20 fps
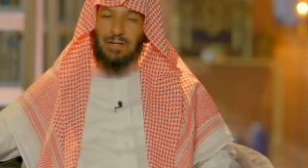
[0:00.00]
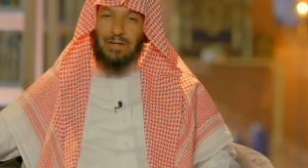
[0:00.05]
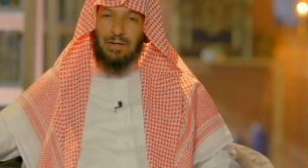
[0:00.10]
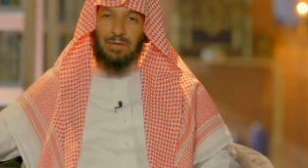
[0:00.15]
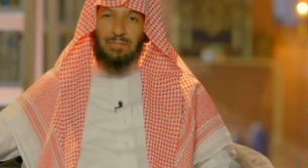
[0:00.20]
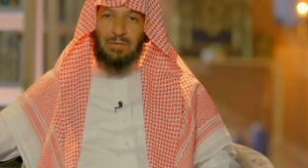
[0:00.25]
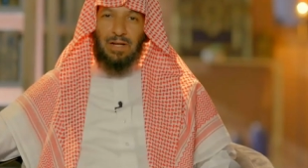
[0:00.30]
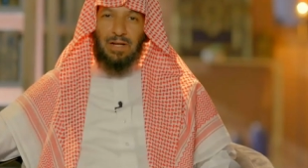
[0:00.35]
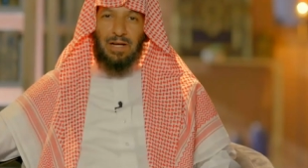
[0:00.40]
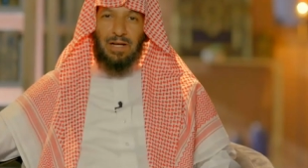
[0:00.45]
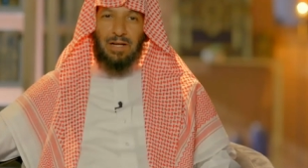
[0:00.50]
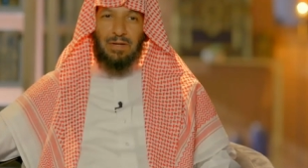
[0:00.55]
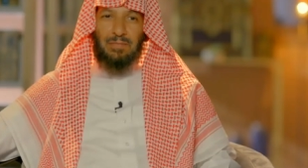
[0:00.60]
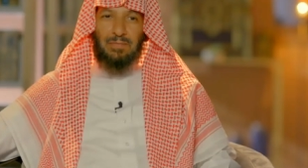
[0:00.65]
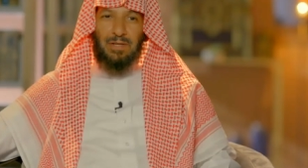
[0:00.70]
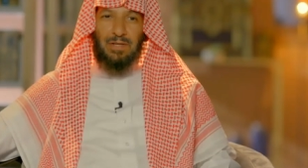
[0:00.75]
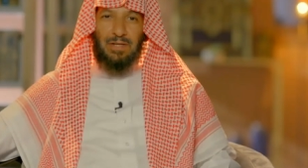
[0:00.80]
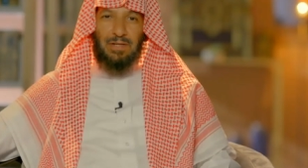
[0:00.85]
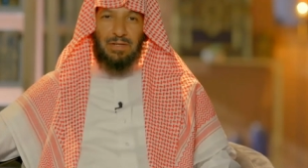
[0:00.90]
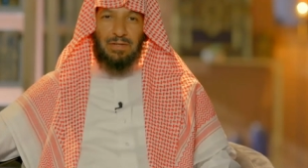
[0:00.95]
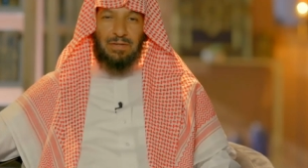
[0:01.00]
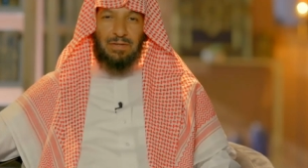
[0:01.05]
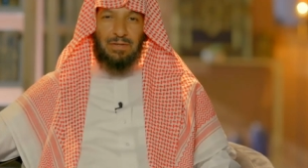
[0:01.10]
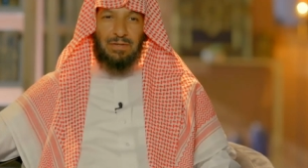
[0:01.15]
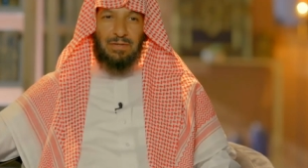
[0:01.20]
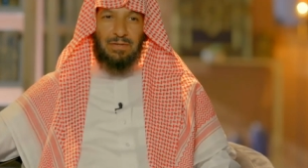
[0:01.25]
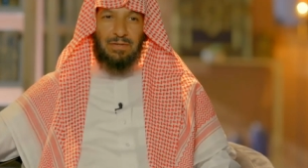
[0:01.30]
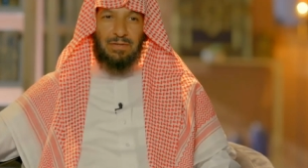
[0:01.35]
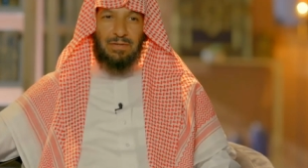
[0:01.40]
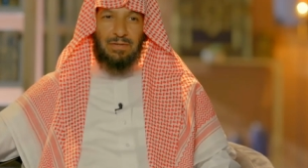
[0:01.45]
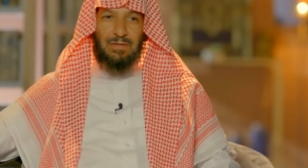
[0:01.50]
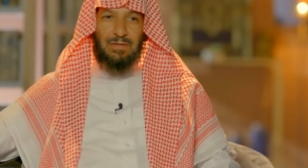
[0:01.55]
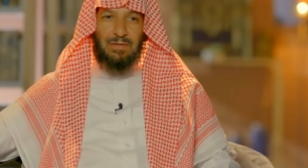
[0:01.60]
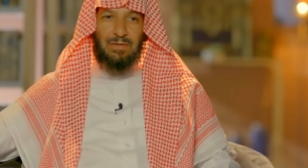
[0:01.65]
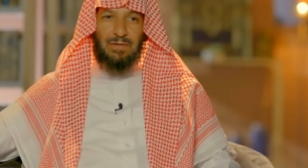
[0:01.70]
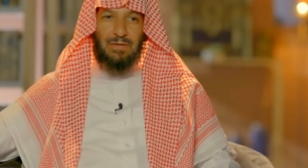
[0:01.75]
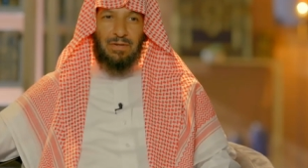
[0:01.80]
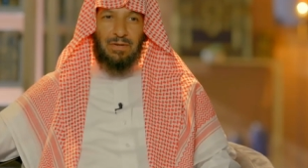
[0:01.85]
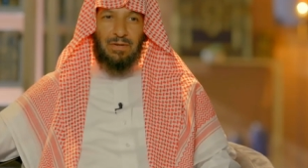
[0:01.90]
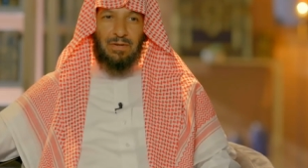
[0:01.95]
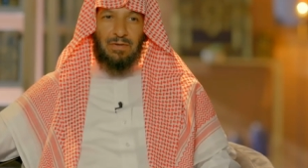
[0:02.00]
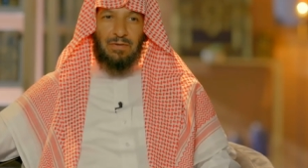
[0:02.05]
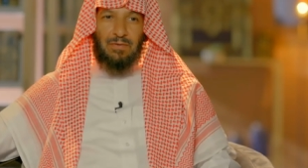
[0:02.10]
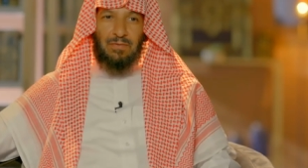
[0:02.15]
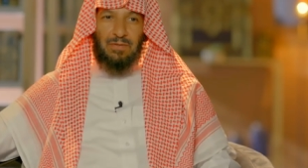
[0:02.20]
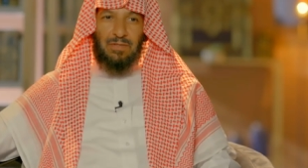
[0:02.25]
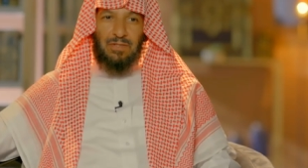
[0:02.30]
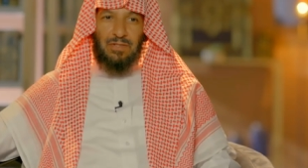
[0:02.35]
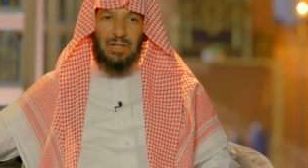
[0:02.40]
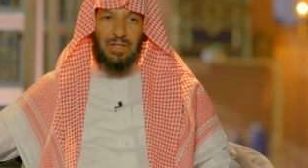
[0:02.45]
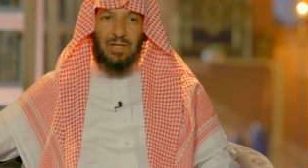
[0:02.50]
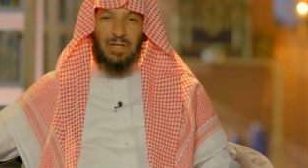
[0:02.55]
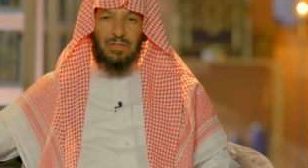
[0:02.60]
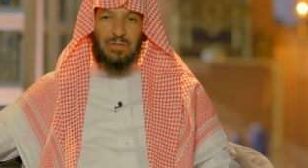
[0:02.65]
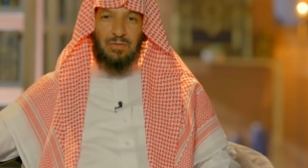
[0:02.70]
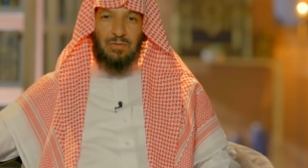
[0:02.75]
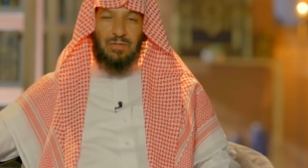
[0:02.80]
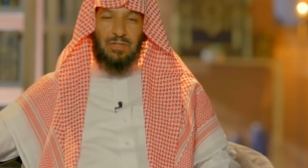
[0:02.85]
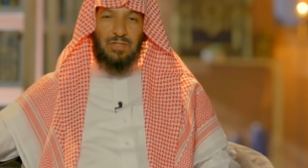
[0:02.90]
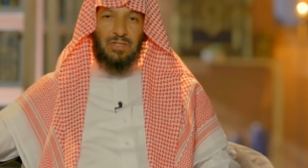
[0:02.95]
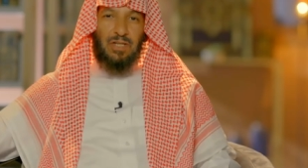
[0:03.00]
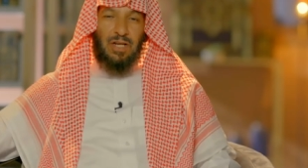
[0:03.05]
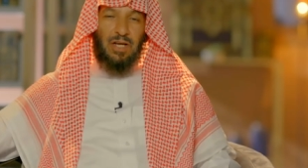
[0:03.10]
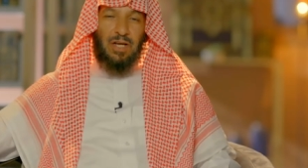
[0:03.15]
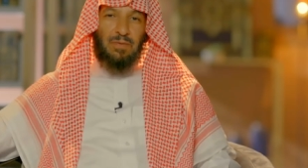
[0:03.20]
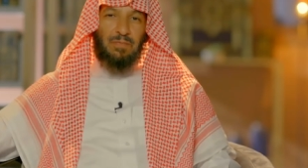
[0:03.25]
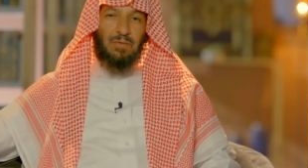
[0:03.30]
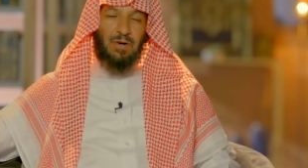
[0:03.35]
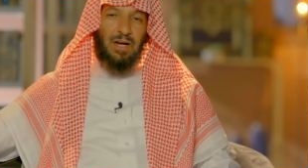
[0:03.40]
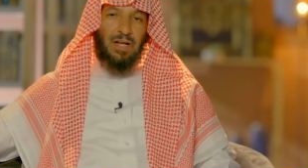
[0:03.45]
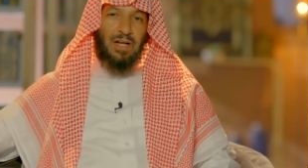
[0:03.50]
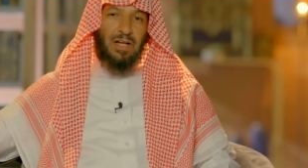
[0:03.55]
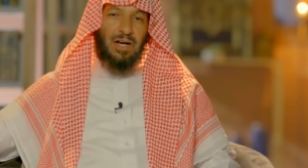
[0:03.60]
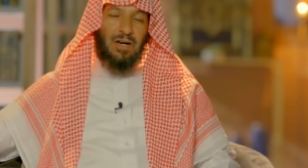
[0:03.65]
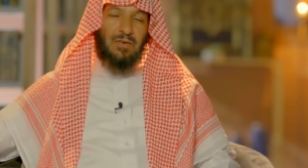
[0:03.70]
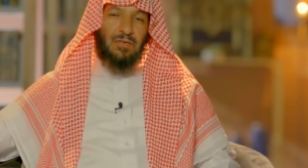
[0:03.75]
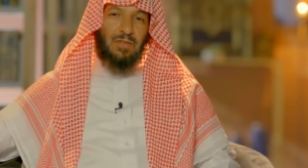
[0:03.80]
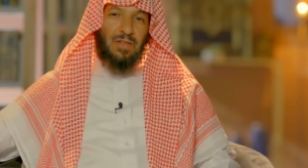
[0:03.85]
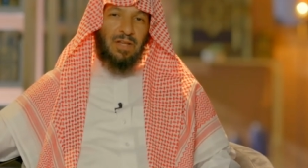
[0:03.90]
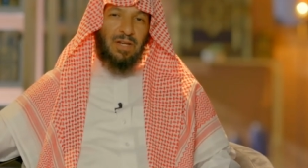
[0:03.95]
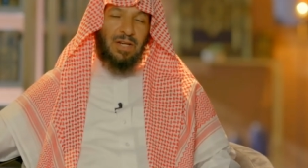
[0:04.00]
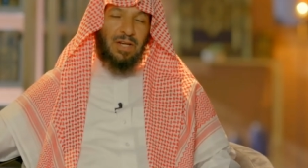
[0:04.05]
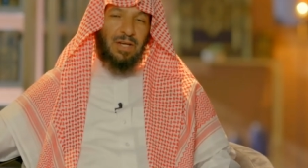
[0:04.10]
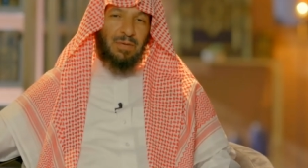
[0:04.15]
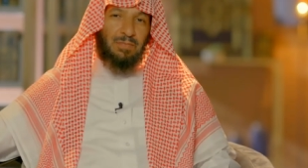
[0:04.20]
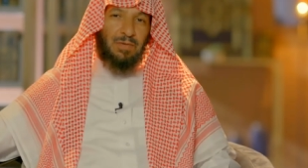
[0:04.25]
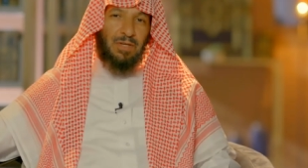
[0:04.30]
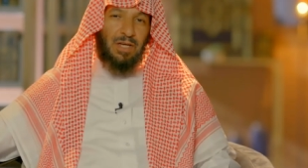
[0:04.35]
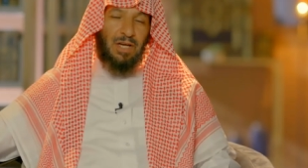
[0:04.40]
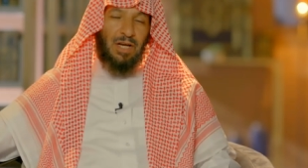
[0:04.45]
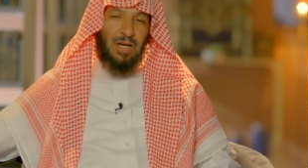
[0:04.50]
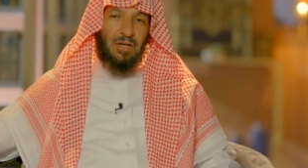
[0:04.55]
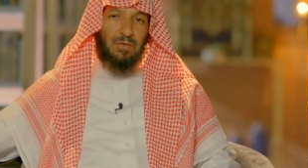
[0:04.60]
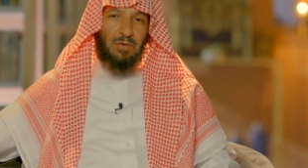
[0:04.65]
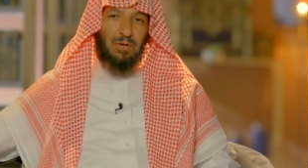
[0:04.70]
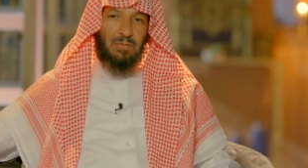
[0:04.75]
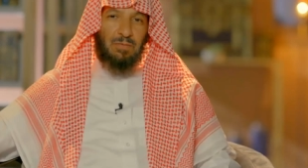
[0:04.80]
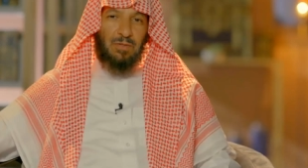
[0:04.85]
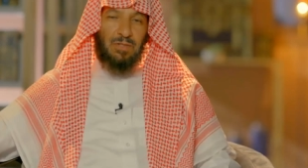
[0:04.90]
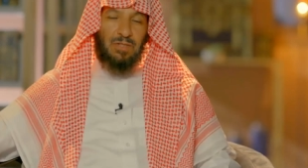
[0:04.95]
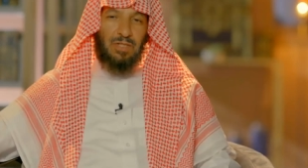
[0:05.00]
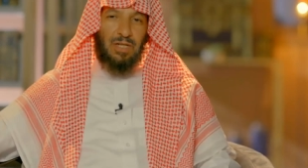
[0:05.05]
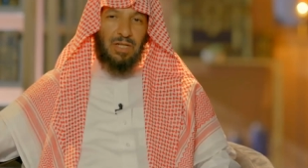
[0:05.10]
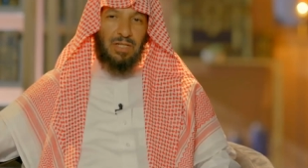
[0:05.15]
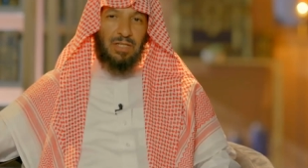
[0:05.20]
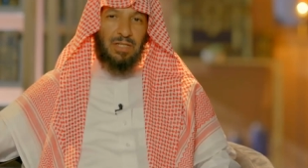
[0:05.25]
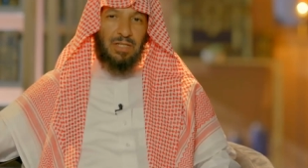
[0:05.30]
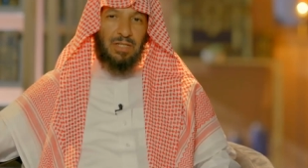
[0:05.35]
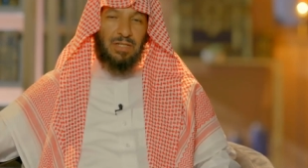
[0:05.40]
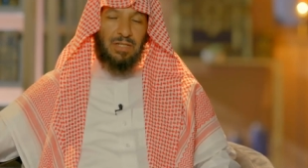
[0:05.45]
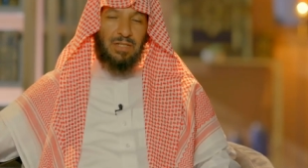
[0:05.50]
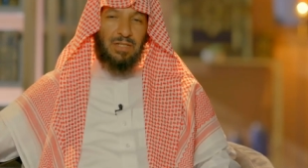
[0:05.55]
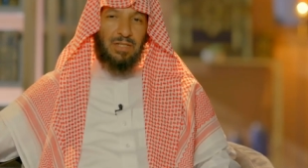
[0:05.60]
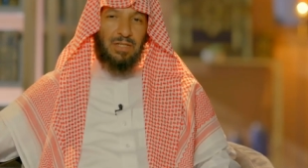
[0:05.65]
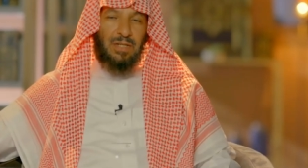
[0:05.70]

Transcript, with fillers: رب العالمين والصلاة والسلام على أفضل الأنبياء والمرسلين